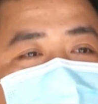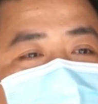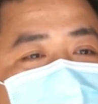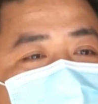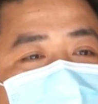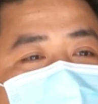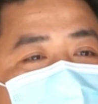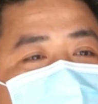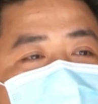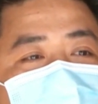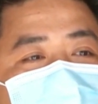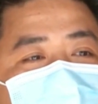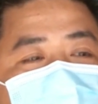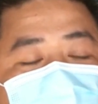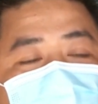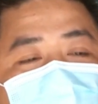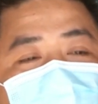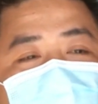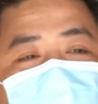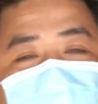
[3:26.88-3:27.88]
đường giải
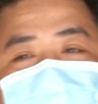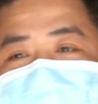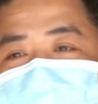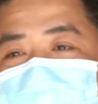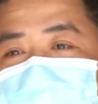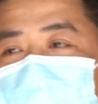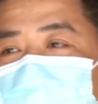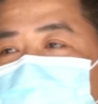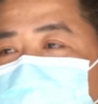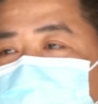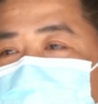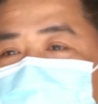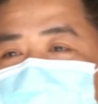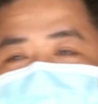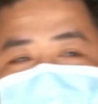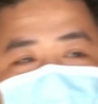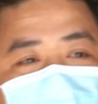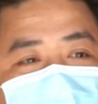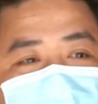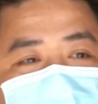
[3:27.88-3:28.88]
thảm chưa hết đâm ra là
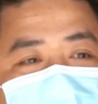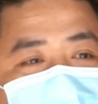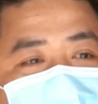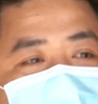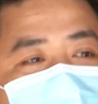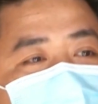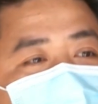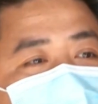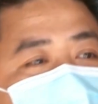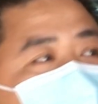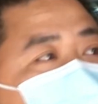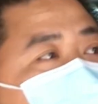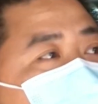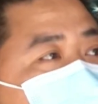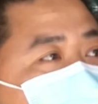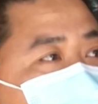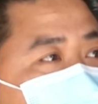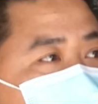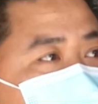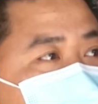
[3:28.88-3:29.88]
nó còn rất là nhiều
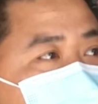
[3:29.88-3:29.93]
bụi.